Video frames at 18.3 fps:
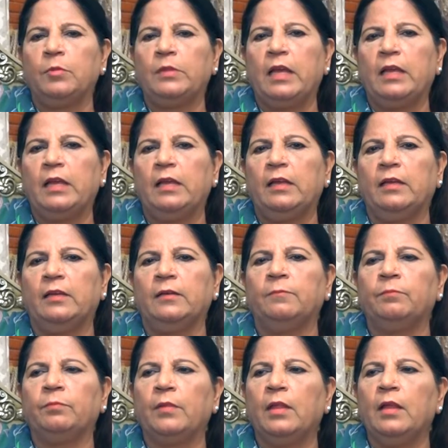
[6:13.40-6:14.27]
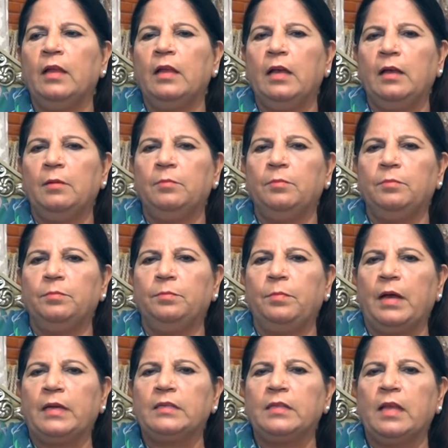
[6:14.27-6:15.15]
पता है कि हम
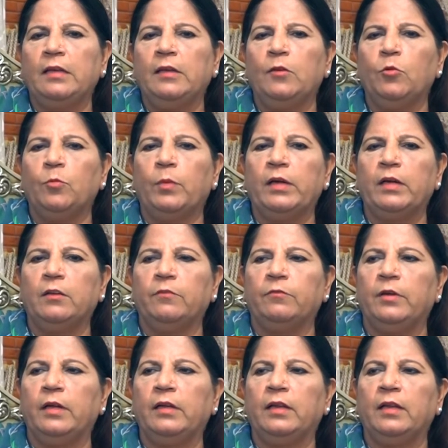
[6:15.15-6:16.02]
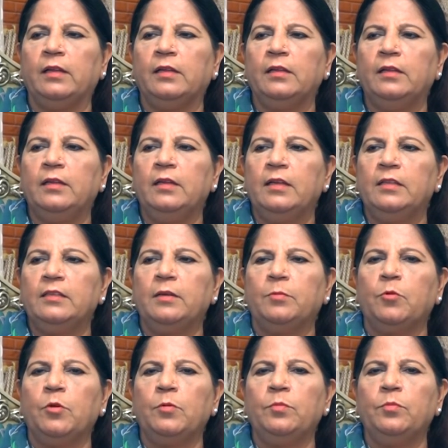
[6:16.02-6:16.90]
पाकिस्तानी लोग बड़े डिफरेंट हैं
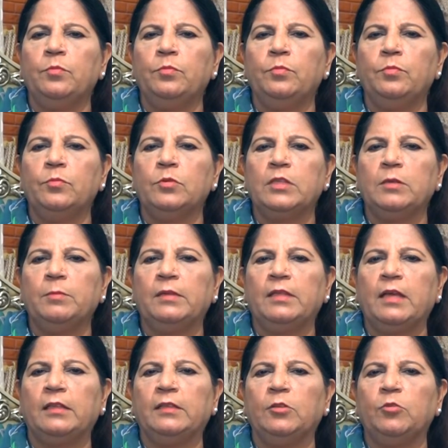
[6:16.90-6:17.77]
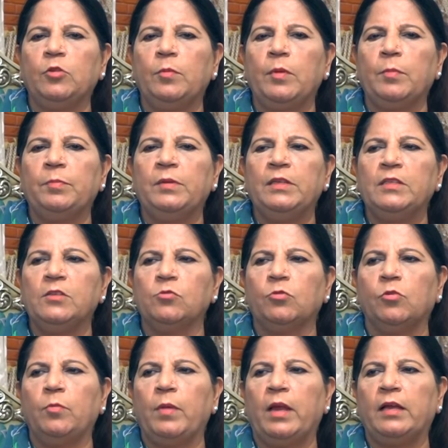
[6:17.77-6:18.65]
जब कोई मुसीबत आती है तो हम अपनी
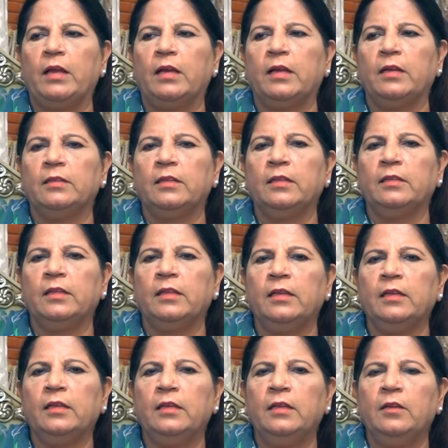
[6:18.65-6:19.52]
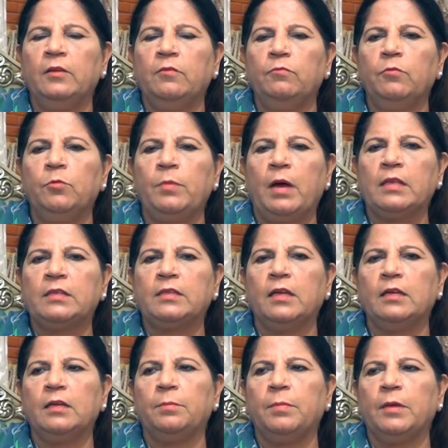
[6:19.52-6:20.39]
चीज़ों को महंगा करते थे वो मास्क
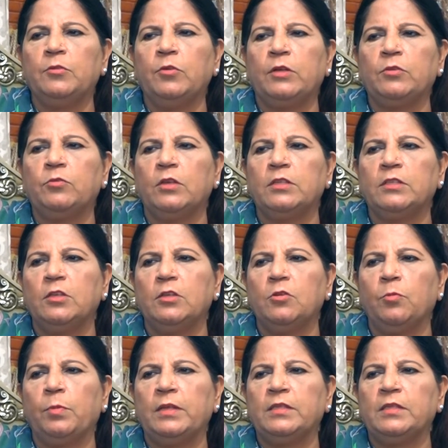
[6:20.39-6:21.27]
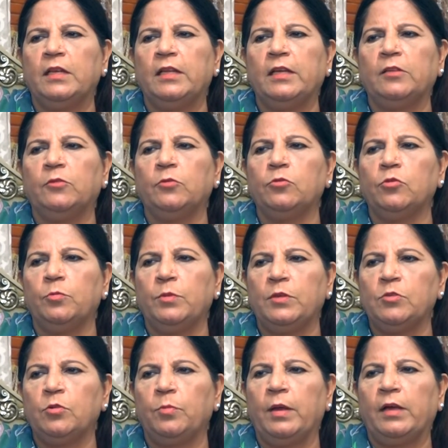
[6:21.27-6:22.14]
का डब्बा जो एक सौ अस्सी रुपये से लेकर दो सौ
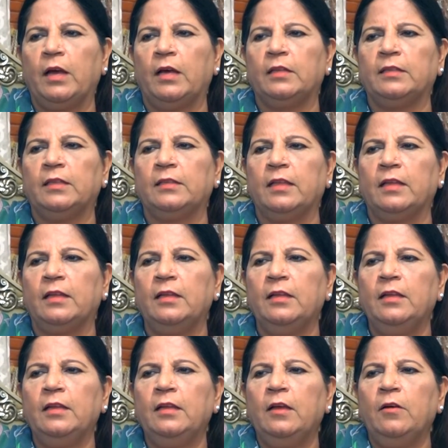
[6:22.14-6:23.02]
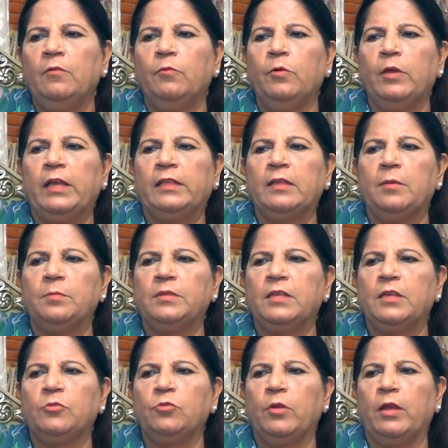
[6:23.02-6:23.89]
बीस रुपये का आता था वो एकदम
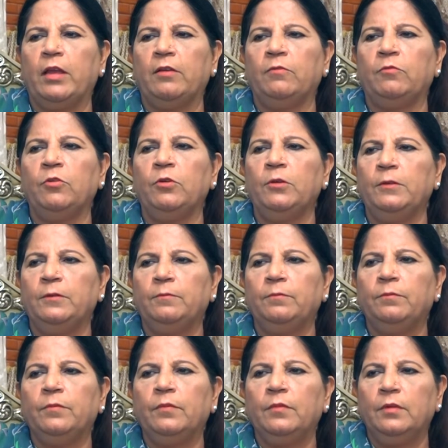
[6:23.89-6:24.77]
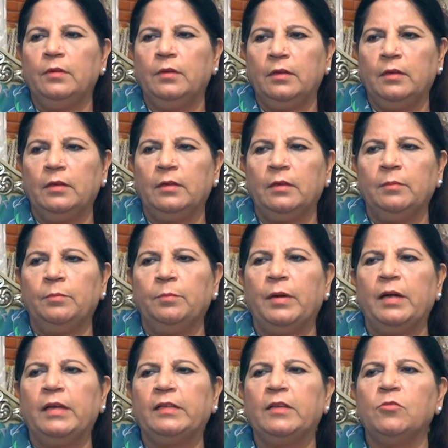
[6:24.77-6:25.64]
से जो है वो
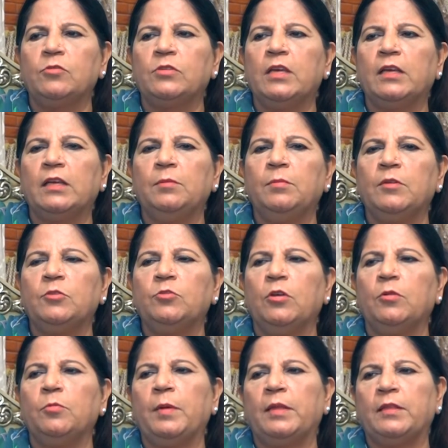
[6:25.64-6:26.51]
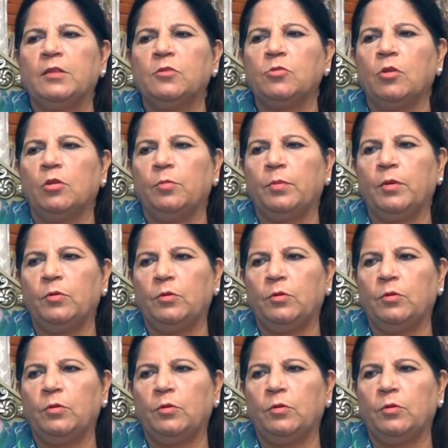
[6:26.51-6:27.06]
बढ़ के उसकी कीमत जो है वो पैंतीस सौ रुपये